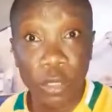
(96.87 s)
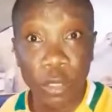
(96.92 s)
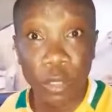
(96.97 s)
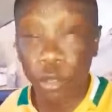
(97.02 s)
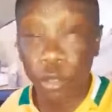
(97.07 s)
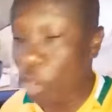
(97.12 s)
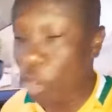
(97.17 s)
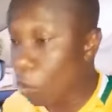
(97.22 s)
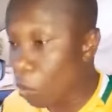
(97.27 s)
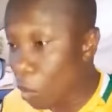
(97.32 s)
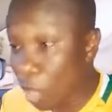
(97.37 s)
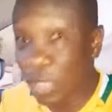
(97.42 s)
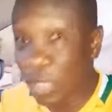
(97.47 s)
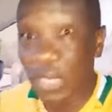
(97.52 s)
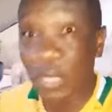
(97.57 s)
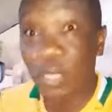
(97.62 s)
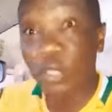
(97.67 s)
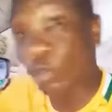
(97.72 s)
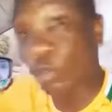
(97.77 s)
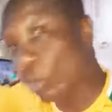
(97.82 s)
Le monde
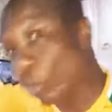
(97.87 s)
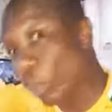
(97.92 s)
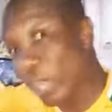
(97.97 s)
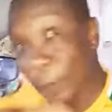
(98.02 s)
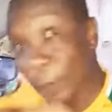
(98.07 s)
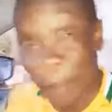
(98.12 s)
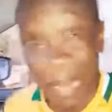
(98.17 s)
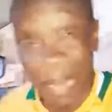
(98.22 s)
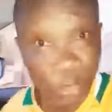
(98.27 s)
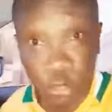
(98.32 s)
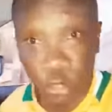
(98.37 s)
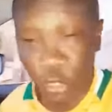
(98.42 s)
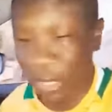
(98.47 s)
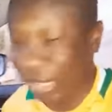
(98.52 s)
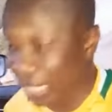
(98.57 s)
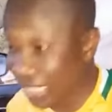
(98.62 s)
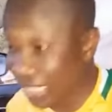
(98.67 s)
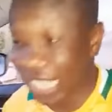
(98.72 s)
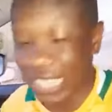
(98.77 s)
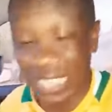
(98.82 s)
ne connaît pas Dieu.
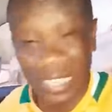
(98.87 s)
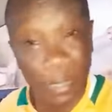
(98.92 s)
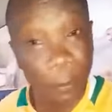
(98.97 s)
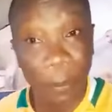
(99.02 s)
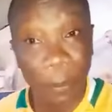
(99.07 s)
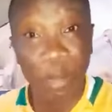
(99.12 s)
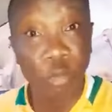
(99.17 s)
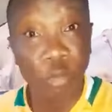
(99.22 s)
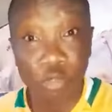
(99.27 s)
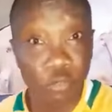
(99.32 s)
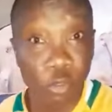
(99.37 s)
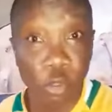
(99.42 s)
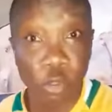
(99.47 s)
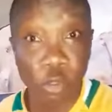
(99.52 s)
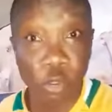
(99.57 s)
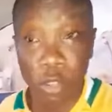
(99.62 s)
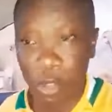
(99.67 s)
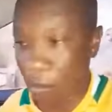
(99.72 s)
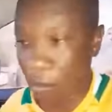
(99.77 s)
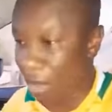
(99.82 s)
Et ça, n'est pas nouveau.
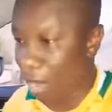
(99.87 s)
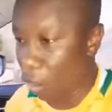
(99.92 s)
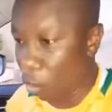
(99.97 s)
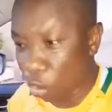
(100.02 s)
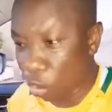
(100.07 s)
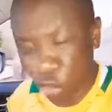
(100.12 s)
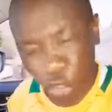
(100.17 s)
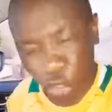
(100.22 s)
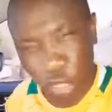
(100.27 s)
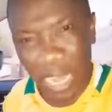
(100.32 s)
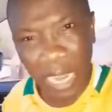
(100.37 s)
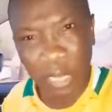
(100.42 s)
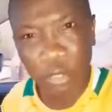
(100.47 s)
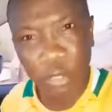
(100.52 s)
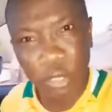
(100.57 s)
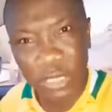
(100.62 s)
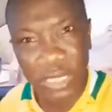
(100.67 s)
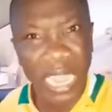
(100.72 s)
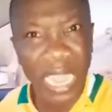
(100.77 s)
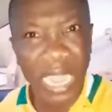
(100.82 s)
Mais au-delà
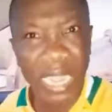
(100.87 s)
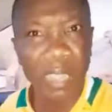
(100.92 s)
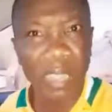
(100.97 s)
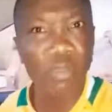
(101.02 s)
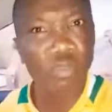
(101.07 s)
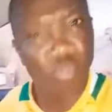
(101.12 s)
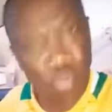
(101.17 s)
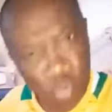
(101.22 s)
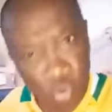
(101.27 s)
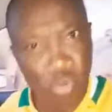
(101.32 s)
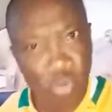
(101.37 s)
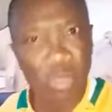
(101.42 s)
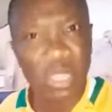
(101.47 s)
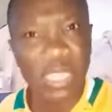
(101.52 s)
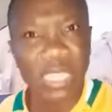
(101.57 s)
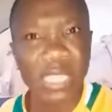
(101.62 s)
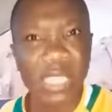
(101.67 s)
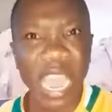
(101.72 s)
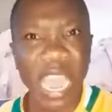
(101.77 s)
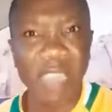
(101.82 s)
de ça, nous
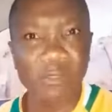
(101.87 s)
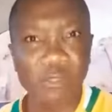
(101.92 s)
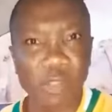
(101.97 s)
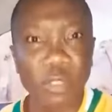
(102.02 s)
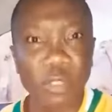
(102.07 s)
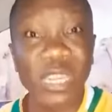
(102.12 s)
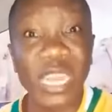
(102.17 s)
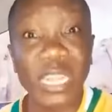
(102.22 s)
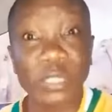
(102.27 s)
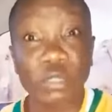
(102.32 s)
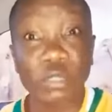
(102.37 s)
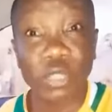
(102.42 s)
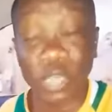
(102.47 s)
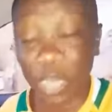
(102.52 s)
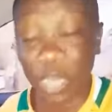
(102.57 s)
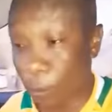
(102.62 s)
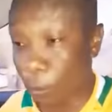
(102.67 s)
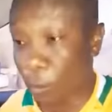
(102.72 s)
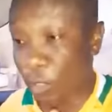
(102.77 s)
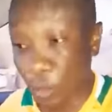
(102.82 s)
qui avons une lecture
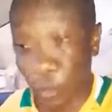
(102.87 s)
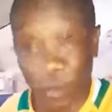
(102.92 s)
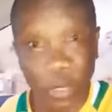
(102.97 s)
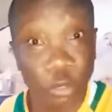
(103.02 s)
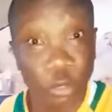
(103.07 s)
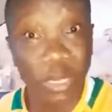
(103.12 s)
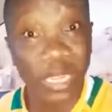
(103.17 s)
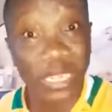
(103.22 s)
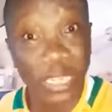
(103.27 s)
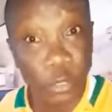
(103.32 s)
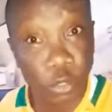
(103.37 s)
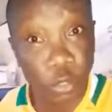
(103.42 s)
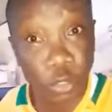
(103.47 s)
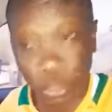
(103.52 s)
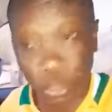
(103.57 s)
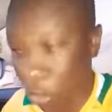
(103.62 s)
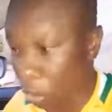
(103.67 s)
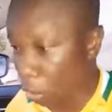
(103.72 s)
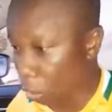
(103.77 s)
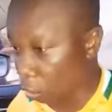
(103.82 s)
un peu spirituelle des choses,
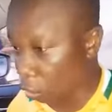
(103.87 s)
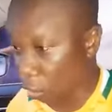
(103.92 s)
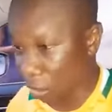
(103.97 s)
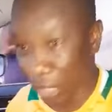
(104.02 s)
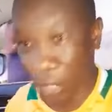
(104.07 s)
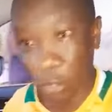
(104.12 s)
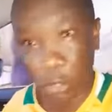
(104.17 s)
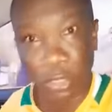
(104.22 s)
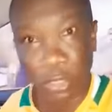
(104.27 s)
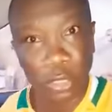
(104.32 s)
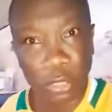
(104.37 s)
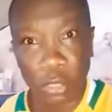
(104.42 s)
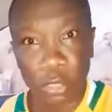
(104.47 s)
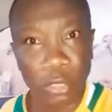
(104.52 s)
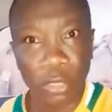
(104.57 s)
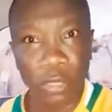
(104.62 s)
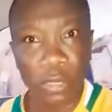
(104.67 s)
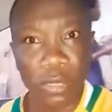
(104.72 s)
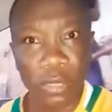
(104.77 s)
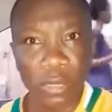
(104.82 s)
on se rend compte que
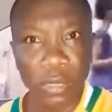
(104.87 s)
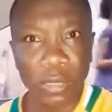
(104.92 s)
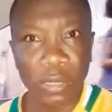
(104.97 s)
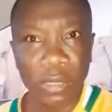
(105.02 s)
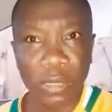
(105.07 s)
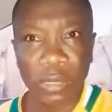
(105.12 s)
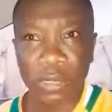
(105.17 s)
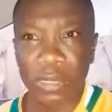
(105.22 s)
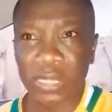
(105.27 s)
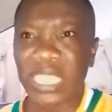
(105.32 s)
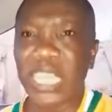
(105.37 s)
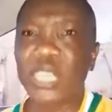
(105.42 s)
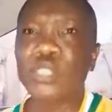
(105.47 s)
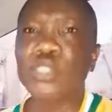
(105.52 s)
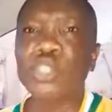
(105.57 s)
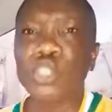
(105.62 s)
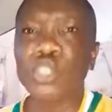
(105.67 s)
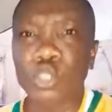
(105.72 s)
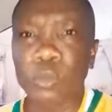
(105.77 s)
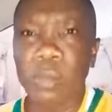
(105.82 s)
c'est un
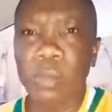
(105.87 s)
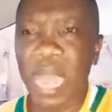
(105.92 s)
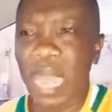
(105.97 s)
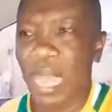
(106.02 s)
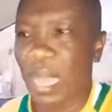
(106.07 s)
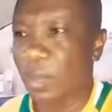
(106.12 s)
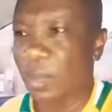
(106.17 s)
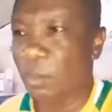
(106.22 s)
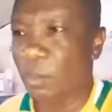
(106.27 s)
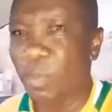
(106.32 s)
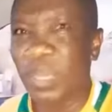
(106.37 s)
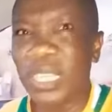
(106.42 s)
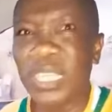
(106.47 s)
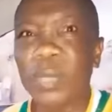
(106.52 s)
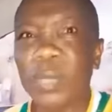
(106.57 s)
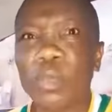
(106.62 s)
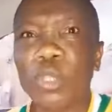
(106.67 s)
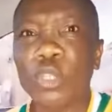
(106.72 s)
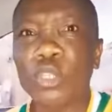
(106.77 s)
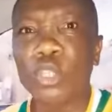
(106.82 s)
jugement
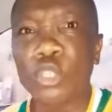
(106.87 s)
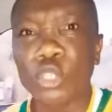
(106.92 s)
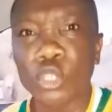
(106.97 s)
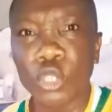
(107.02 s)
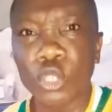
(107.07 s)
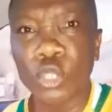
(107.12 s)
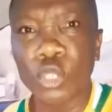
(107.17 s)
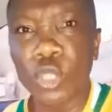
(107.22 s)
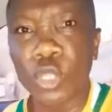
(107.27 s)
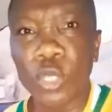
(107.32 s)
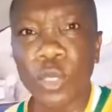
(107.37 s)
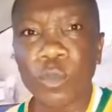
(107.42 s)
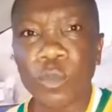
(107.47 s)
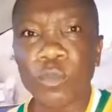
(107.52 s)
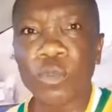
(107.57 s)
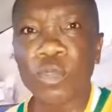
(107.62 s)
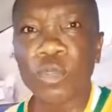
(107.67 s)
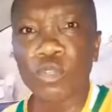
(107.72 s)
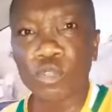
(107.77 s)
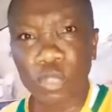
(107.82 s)
pénible de Dieu. Et
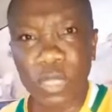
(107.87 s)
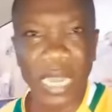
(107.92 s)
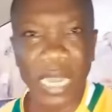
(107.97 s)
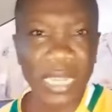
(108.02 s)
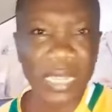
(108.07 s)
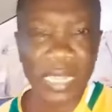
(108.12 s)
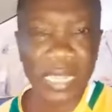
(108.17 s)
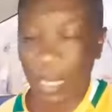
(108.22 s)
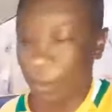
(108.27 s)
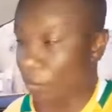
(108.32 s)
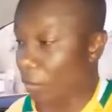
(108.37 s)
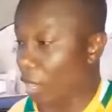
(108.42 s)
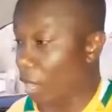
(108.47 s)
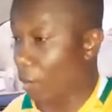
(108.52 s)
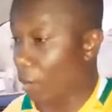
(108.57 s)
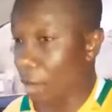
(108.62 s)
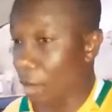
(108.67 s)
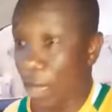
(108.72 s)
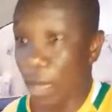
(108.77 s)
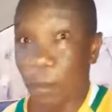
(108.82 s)
pourquoi ce jugement
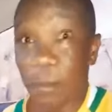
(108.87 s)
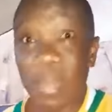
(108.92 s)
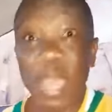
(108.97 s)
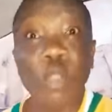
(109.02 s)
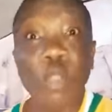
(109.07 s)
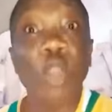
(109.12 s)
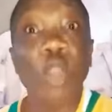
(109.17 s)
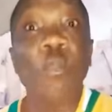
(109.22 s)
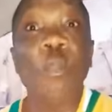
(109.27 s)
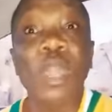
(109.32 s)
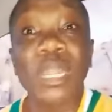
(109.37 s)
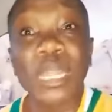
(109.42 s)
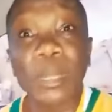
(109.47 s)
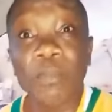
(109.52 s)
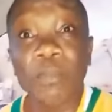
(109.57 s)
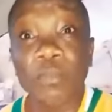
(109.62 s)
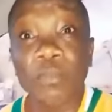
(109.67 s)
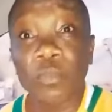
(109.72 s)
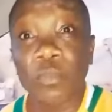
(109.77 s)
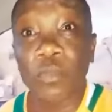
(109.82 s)
Pourquoi ce jugement Pourquoi Dieu
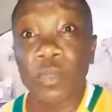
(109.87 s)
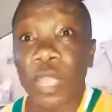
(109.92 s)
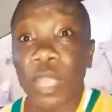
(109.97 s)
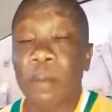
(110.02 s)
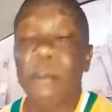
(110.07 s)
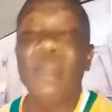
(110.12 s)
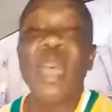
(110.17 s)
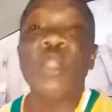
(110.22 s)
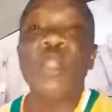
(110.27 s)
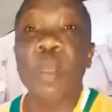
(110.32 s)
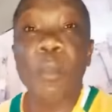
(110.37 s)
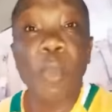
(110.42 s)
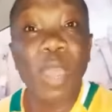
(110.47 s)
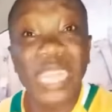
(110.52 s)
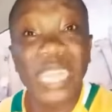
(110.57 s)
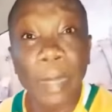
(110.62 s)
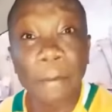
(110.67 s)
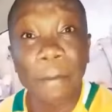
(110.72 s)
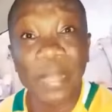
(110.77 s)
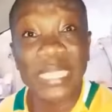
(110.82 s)
jugerait le monde Mais le
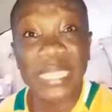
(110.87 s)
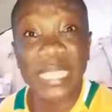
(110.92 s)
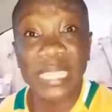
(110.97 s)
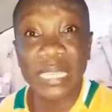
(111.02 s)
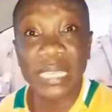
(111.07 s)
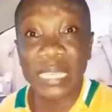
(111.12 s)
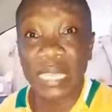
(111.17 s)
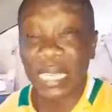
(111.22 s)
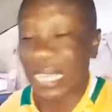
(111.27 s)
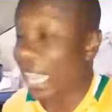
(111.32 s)
monde a péché.